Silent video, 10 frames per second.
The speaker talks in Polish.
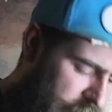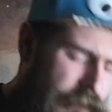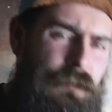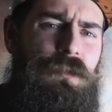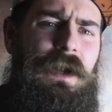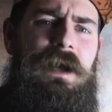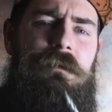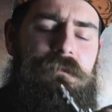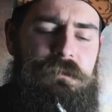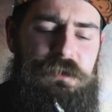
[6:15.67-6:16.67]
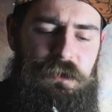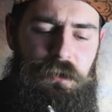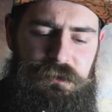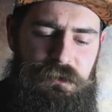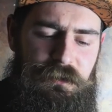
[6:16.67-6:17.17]
która
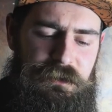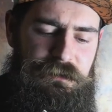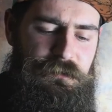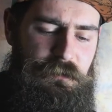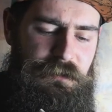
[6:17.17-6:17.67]
przychodzi do nas